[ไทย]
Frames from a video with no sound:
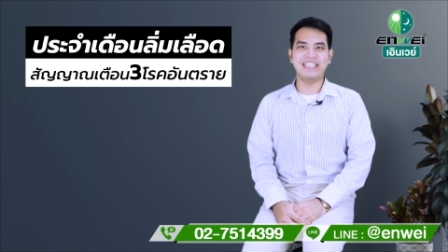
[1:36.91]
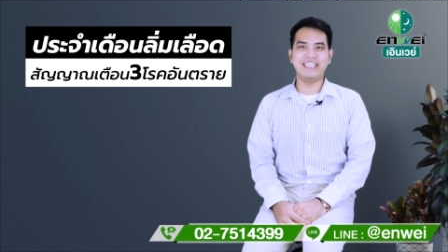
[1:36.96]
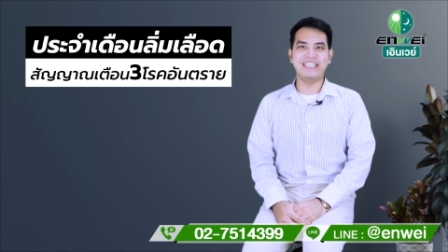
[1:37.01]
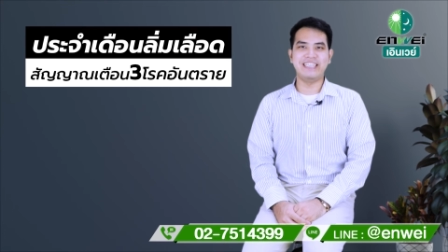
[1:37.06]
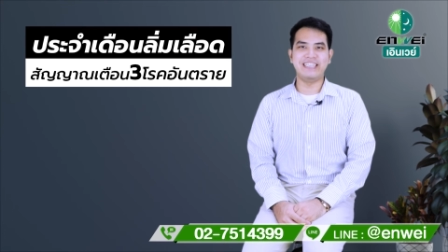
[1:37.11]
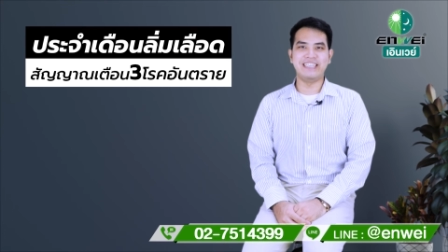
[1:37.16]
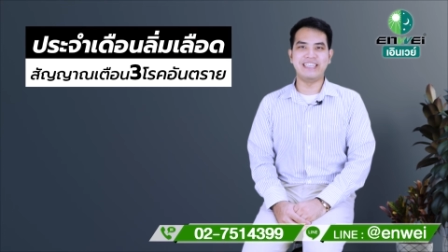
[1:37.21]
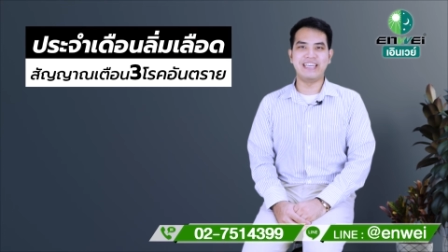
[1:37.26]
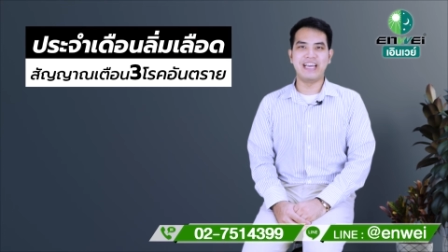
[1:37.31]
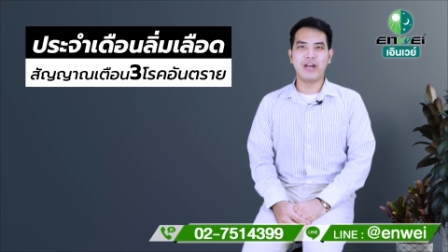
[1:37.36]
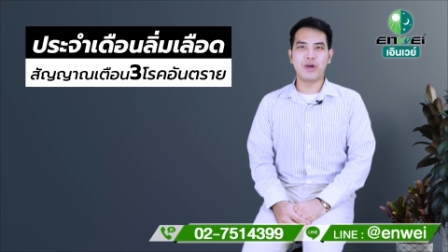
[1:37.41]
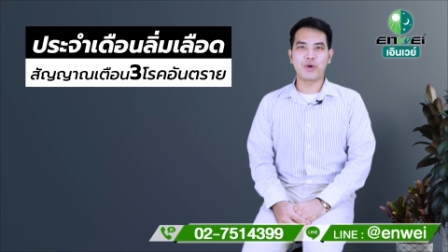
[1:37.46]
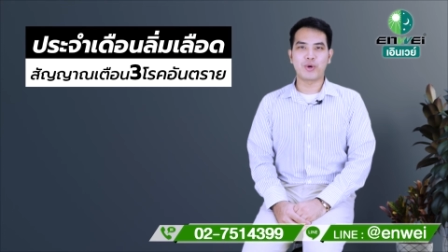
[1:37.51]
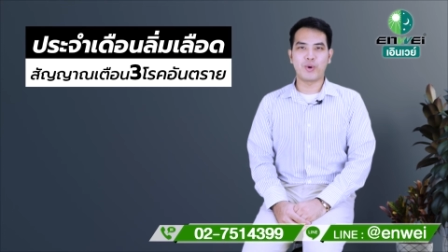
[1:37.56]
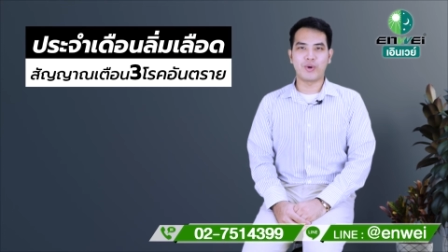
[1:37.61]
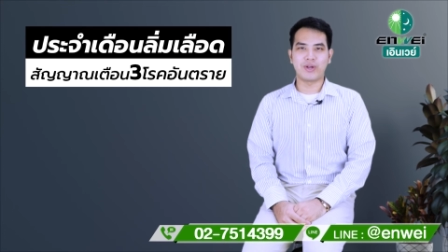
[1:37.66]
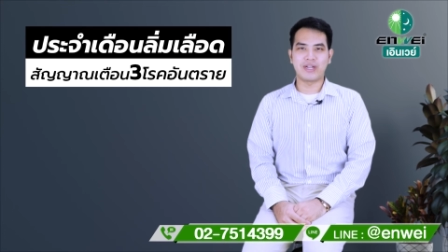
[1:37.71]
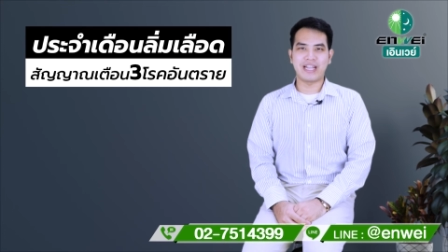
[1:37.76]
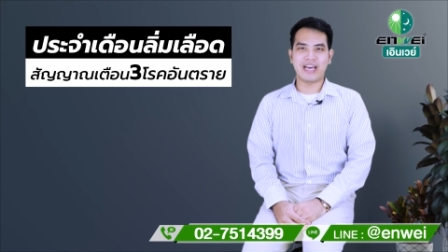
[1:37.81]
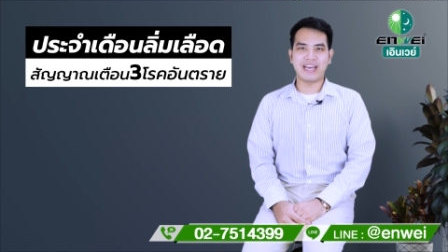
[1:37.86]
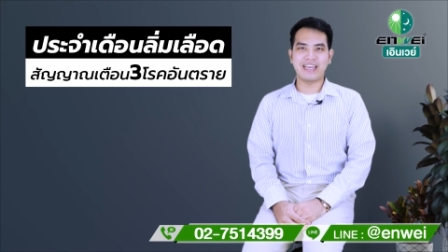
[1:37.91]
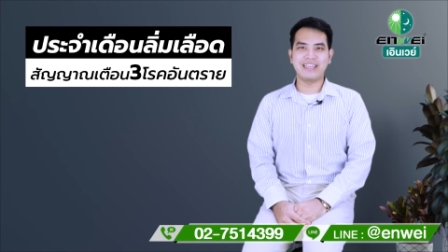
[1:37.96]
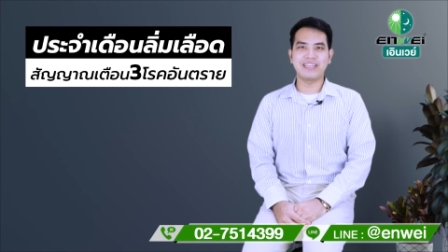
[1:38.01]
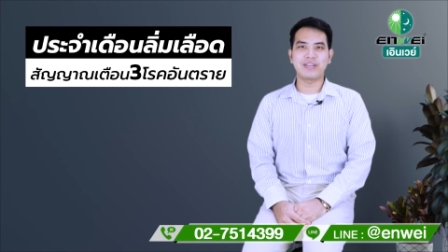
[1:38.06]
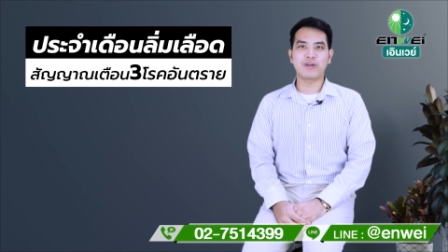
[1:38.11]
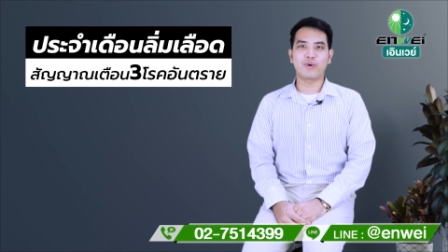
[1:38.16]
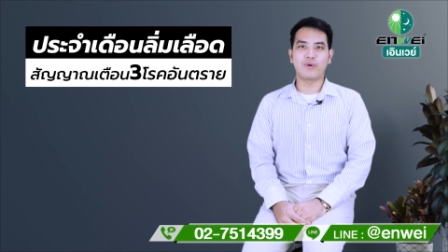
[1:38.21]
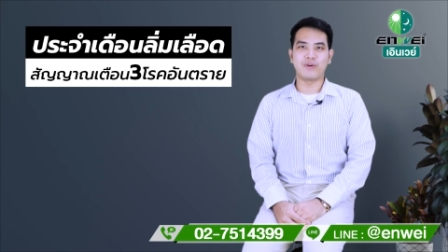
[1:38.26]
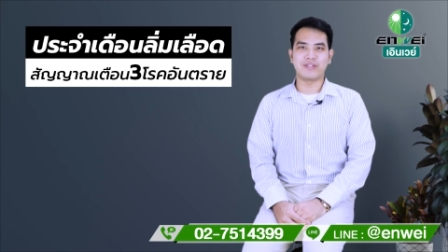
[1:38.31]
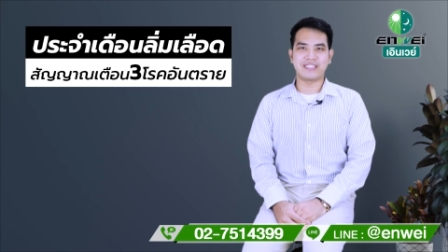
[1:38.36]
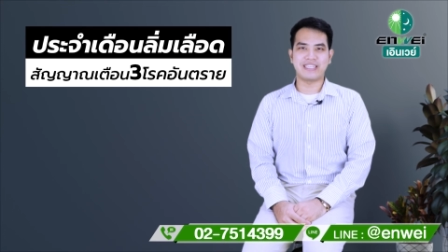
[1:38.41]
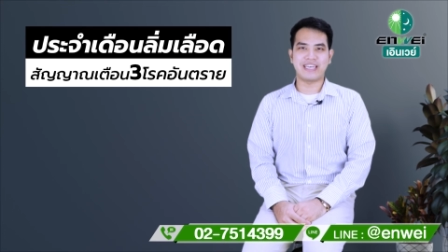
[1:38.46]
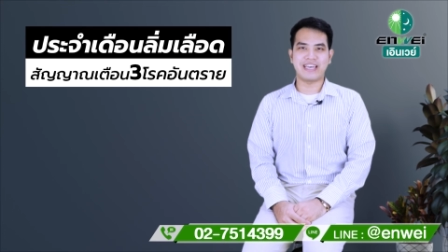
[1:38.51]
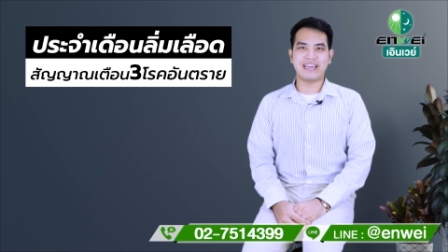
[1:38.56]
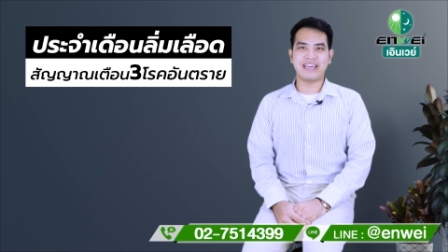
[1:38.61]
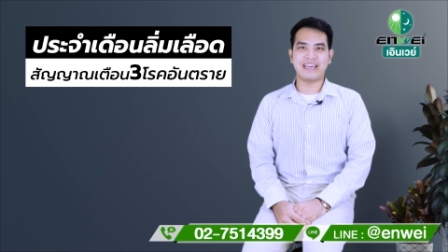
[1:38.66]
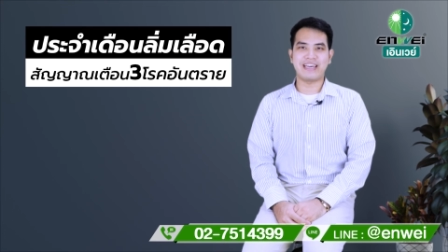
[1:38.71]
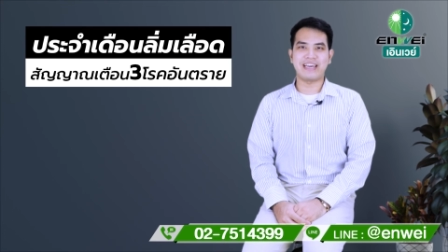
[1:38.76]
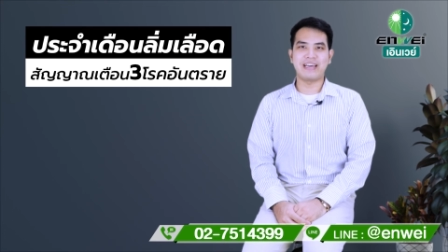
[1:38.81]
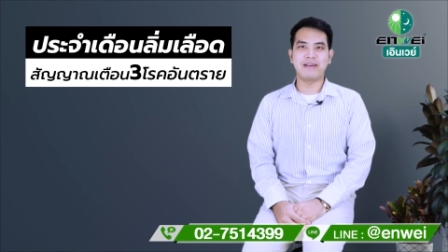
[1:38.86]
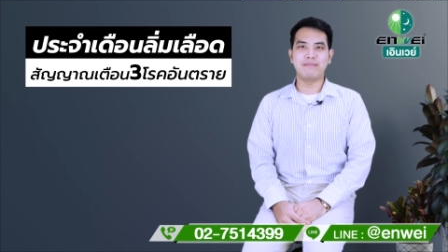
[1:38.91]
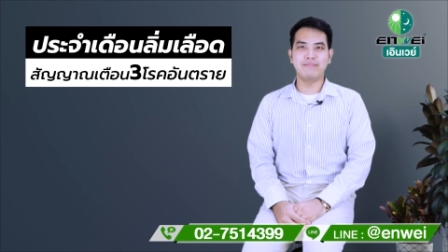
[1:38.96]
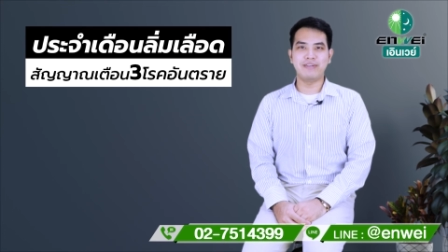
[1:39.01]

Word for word: ดีๆกดไลค์กดแชร์